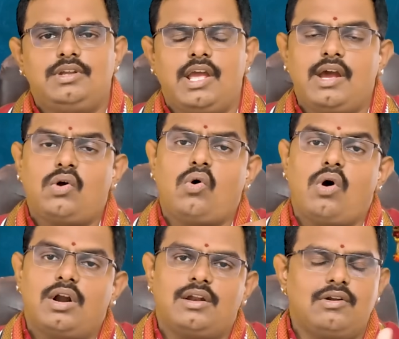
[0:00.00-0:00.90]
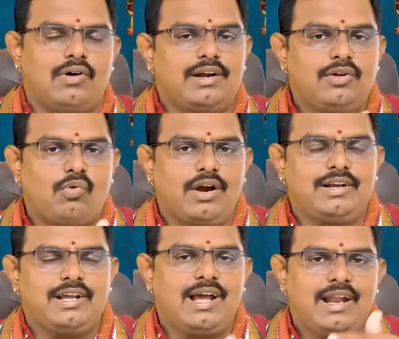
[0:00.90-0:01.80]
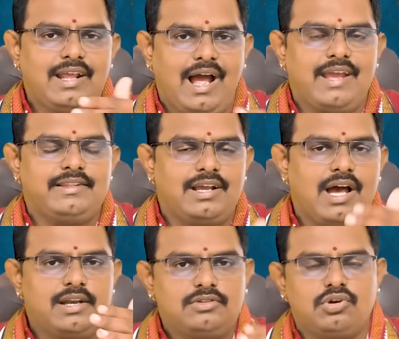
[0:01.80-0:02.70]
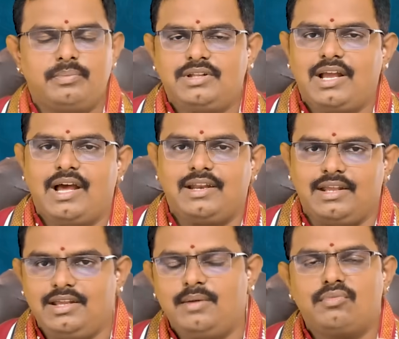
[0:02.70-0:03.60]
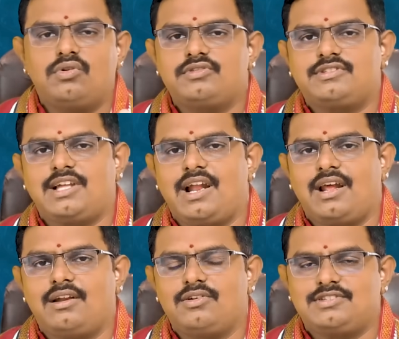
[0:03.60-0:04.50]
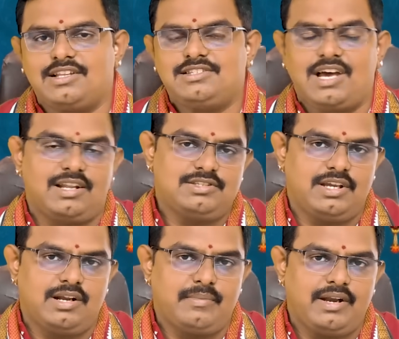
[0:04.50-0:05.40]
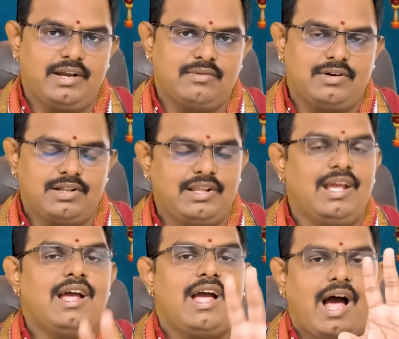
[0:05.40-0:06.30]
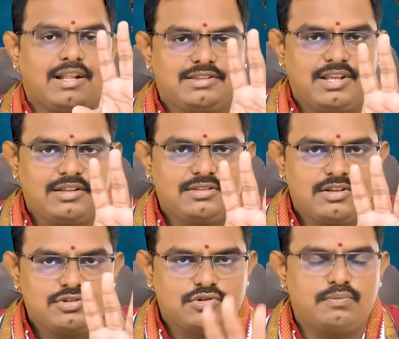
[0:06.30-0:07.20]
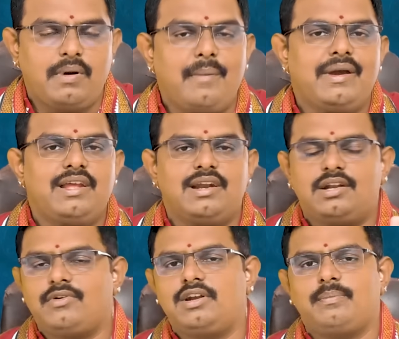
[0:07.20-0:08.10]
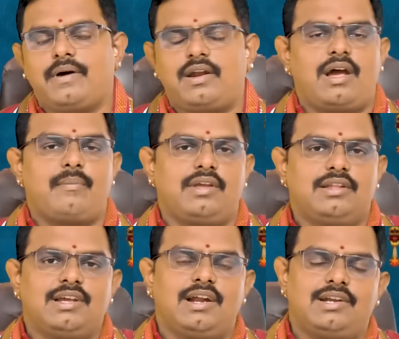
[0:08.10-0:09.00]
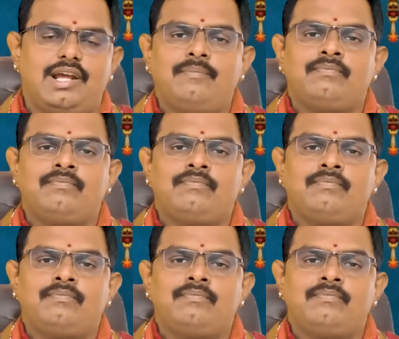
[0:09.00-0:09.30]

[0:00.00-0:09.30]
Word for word: ఏ కోణంలో అంటే ఒకటి కానీ ఐదు కానీ తొమ్మిది కానీ ఈ మూడు స్థానాల్లో సంచారం చేయడం అనేటువంటిది అత్యంత శుభమైనటువంటి పరిణామం ఎందుకంటే